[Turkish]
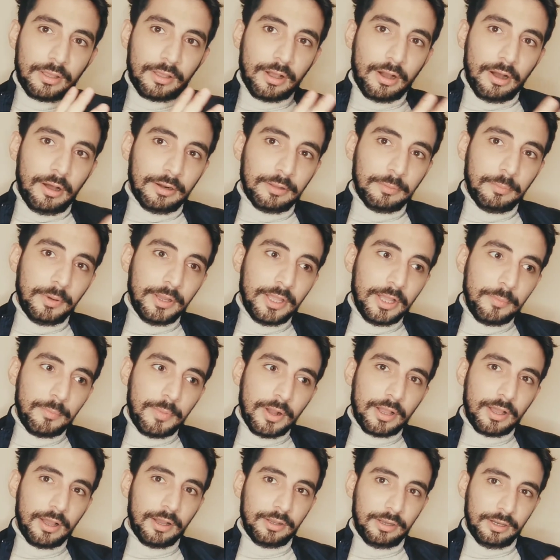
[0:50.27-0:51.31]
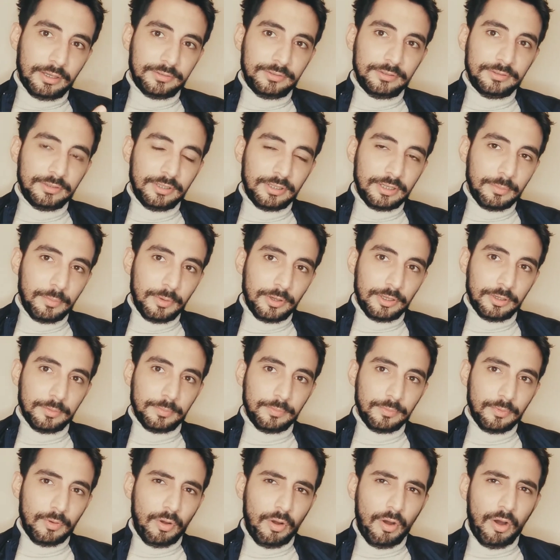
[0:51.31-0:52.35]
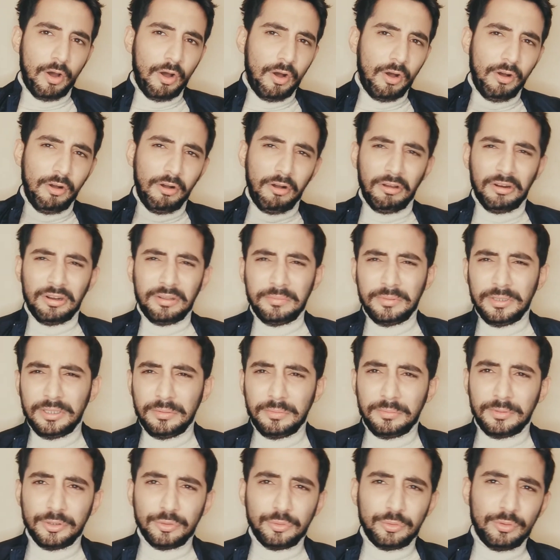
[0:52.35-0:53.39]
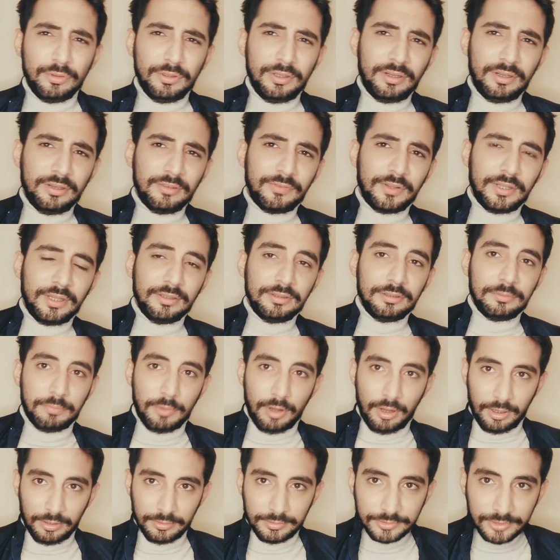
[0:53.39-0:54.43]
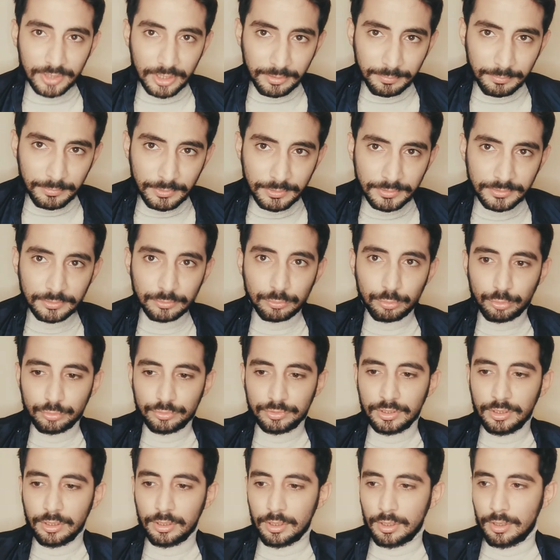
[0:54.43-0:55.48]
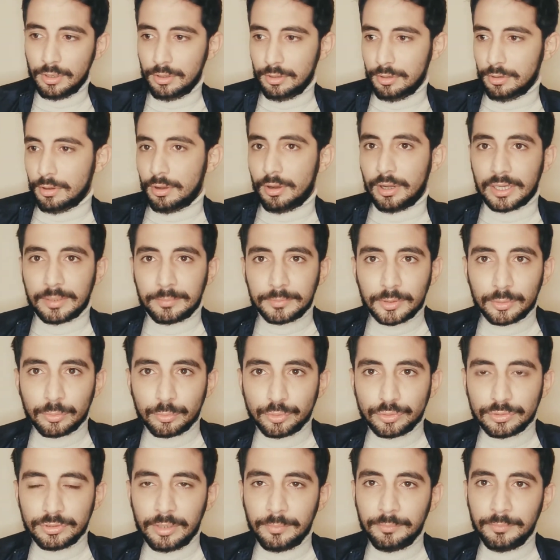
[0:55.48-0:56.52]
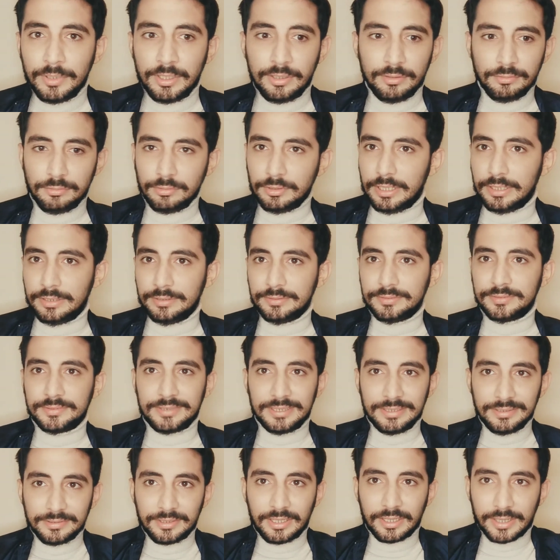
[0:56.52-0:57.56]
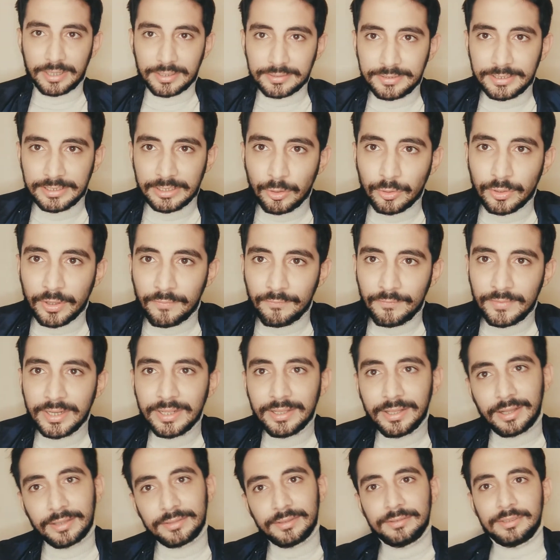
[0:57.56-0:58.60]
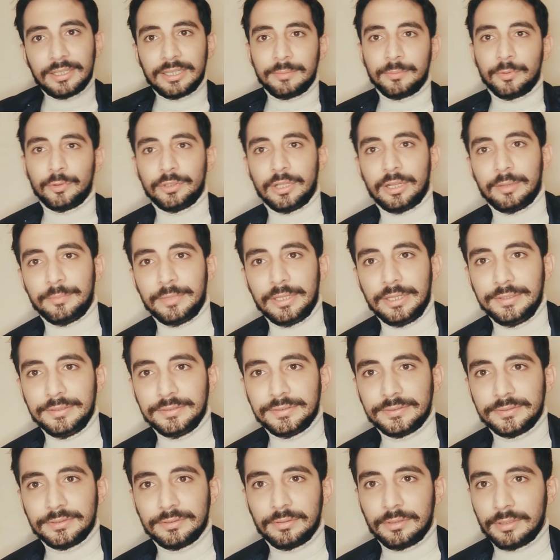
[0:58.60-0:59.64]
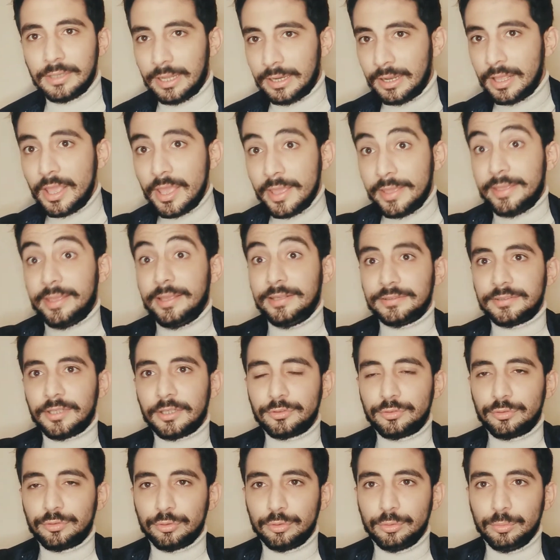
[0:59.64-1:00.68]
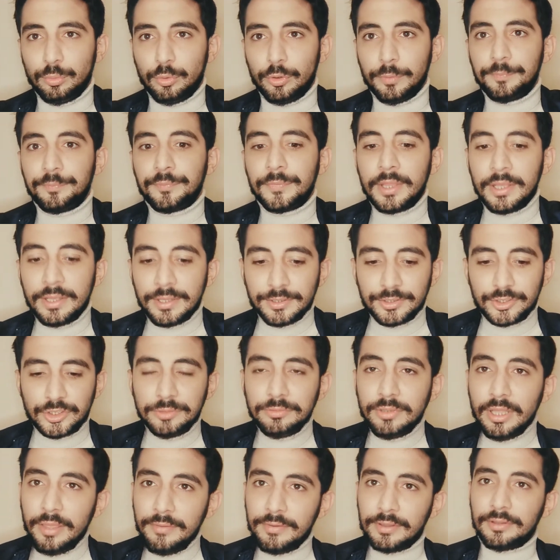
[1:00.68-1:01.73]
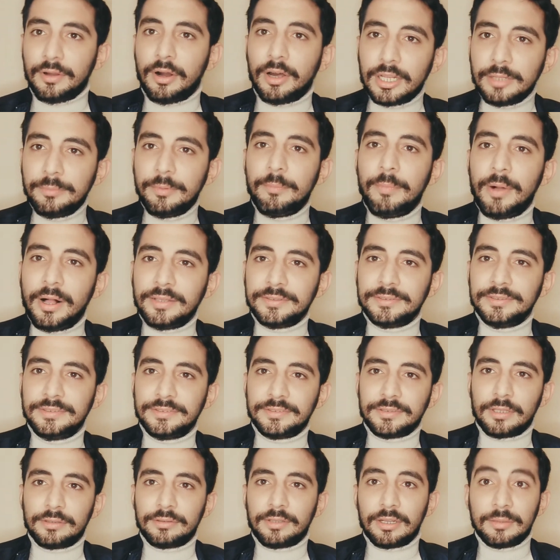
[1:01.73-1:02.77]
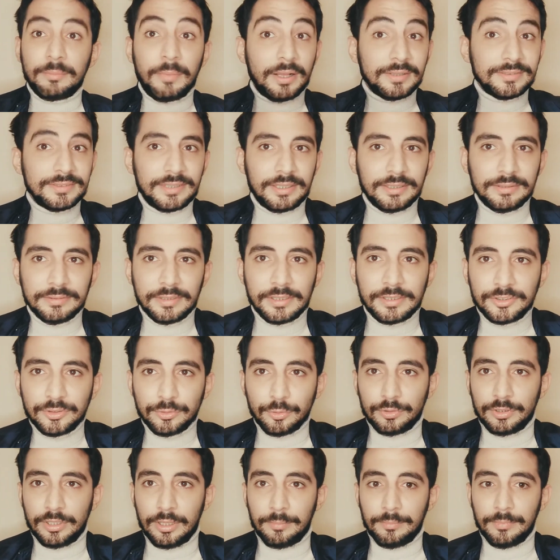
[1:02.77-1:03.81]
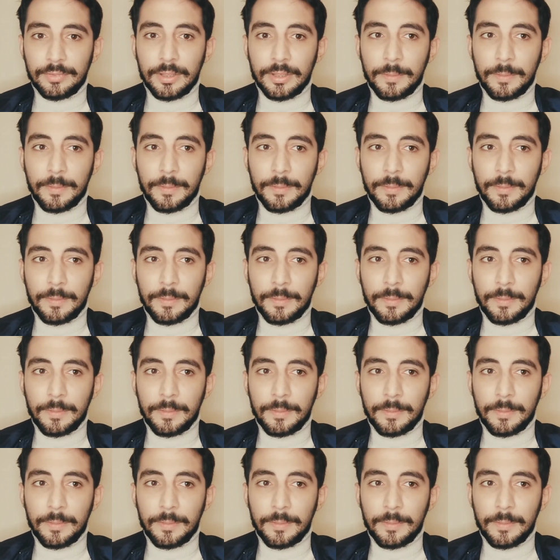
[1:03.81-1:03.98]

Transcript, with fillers: arabaya bakan kadınlara bakıp aa arabaya bakıyorlar falan deyip ağlayacak mıyız? Yoksa arabadan hoşlanmayan yani senin karakterine önem veren kadınlara mı yönelmeliyiz? Yani esas soru bu. Şimdi evet araba bazı insanlar bazı kadınlar için önemli.